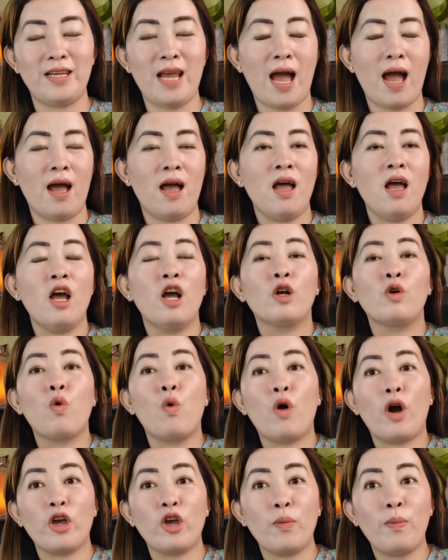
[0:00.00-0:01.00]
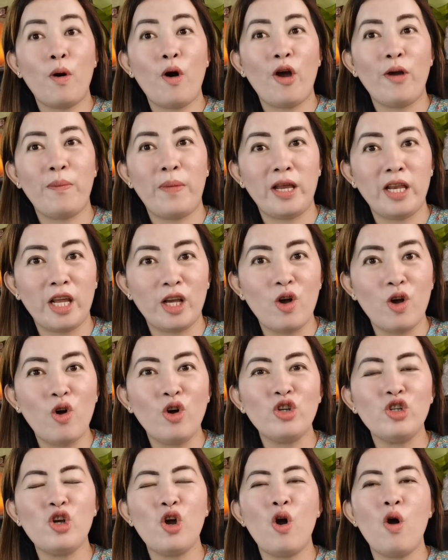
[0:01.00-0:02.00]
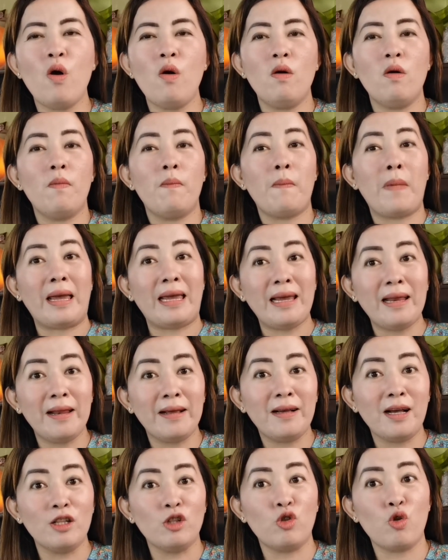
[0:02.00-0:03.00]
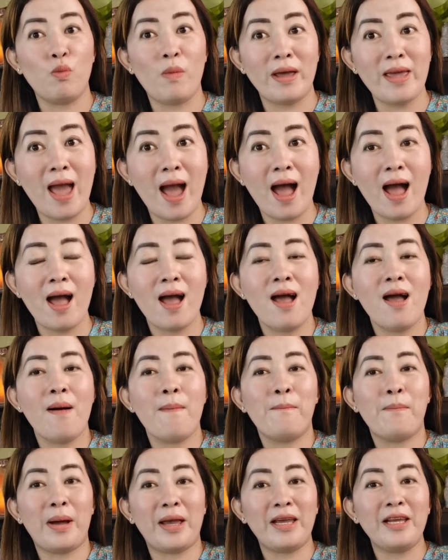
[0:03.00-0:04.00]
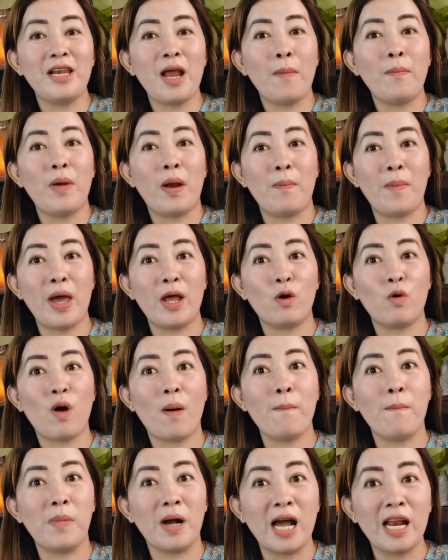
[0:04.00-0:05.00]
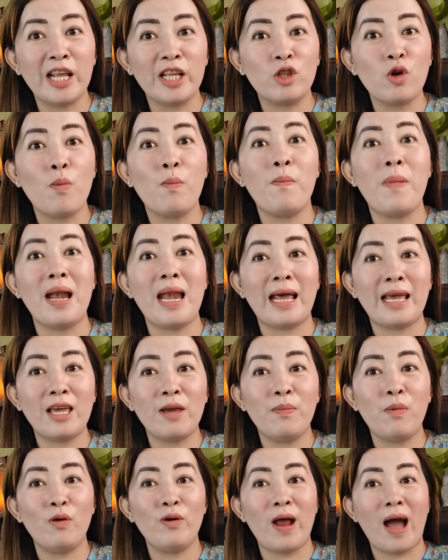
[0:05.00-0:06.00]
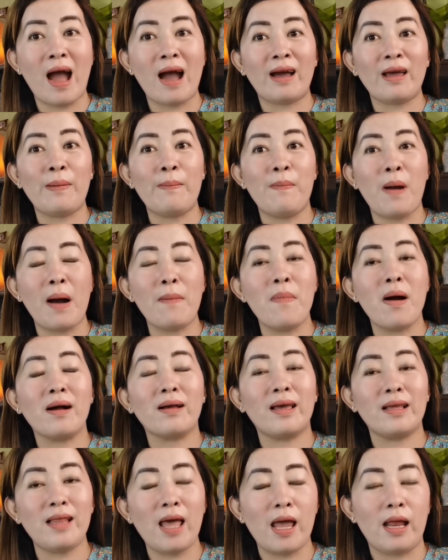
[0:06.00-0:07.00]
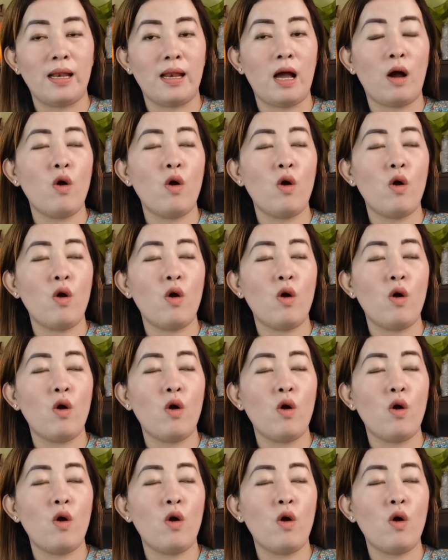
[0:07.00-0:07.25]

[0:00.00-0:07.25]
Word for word: Asya, kung kayo po ay may negosyo, mahilig kang tumaya, mainam na meron kang ganitong balahibo na aking babanggitin.